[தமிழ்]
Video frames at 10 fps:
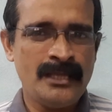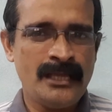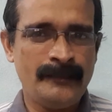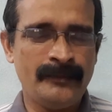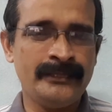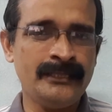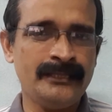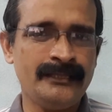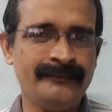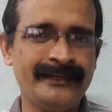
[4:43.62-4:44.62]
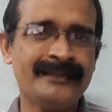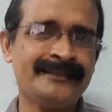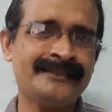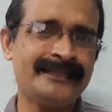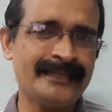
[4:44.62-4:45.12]
இப்போ வந்து வேலை
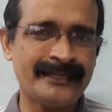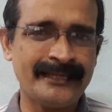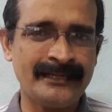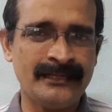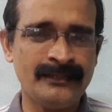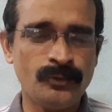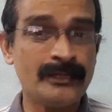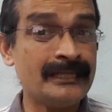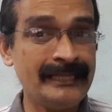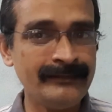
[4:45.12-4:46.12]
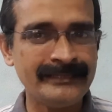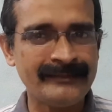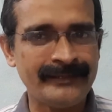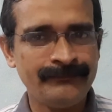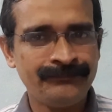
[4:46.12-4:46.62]
செஞ்சுக்கிட்டே இருக்கீங்கன்னா உங்களுக்கு லீவு
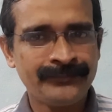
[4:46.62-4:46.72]
தேவை